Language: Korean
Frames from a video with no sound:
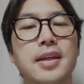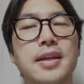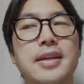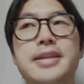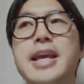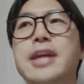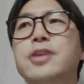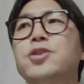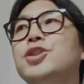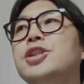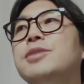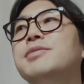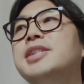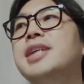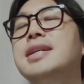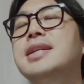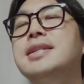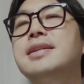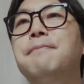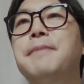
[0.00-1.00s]
예수님은
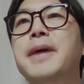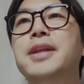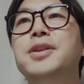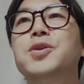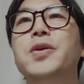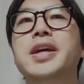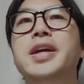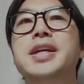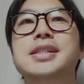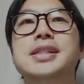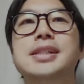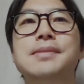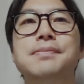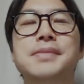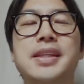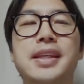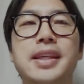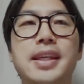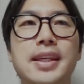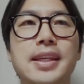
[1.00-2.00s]
사실 베드로에게 지금
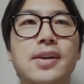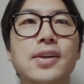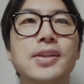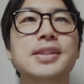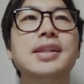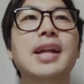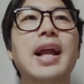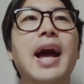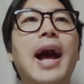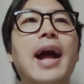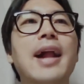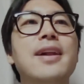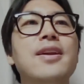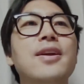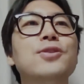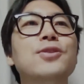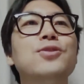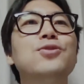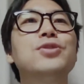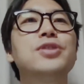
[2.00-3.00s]
이것을
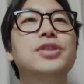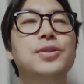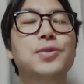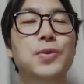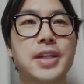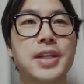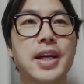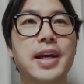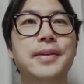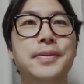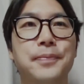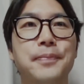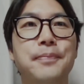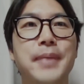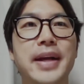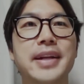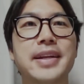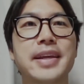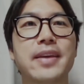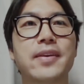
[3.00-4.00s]
알려주시고자 한
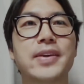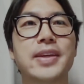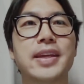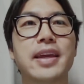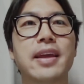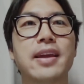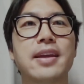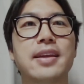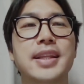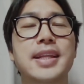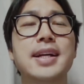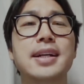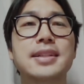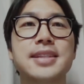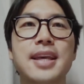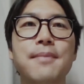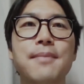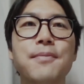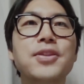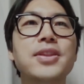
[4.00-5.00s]
말이에요. 이게 네가
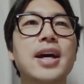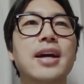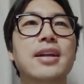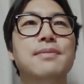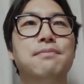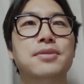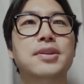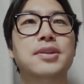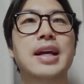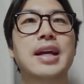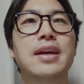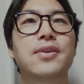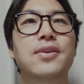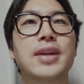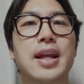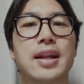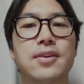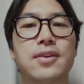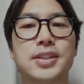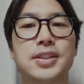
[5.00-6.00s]
세 번 나를 부인할
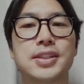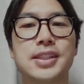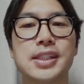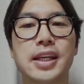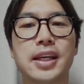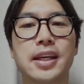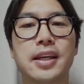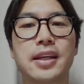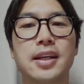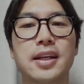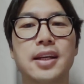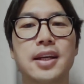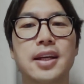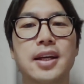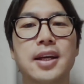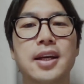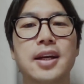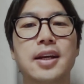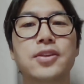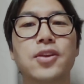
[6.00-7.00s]
거라는 것이,
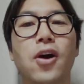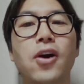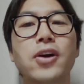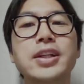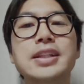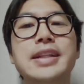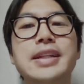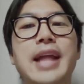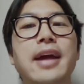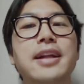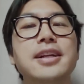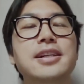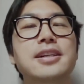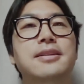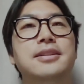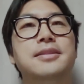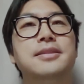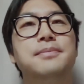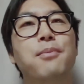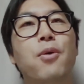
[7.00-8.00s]
너는
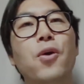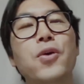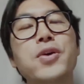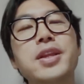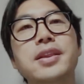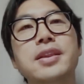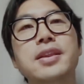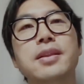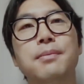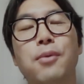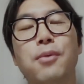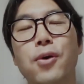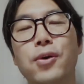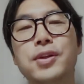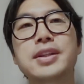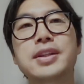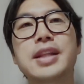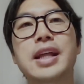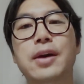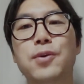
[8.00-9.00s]
나를 모인,
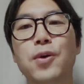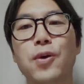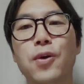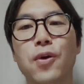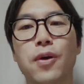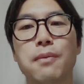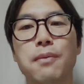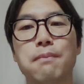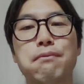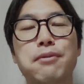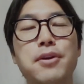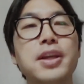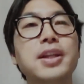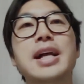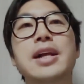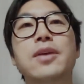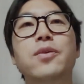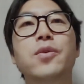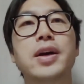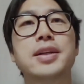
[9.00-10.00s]
모른다고
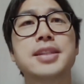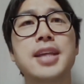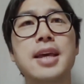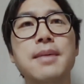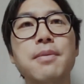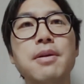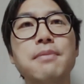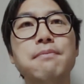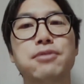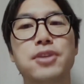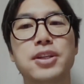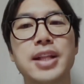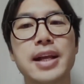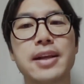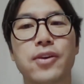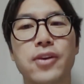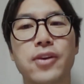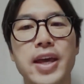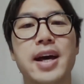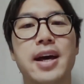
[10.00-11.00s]
부인할 거야. 세 번
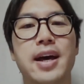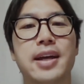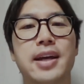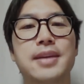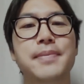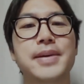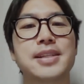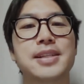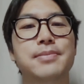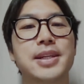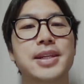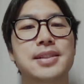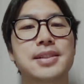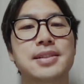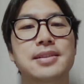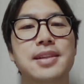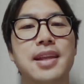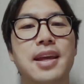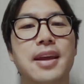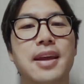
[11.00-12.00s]
부인할 거야. 이 말씀
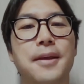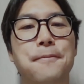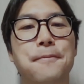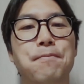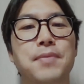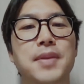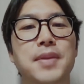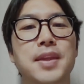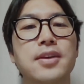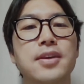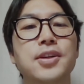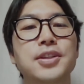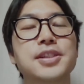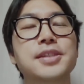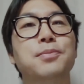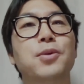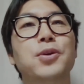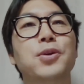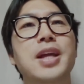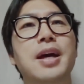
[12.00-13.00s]
하시는데,
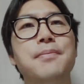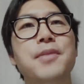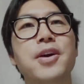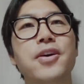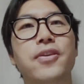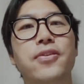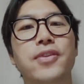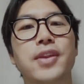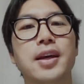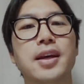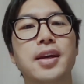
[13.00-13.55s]
이것은 뭐냐면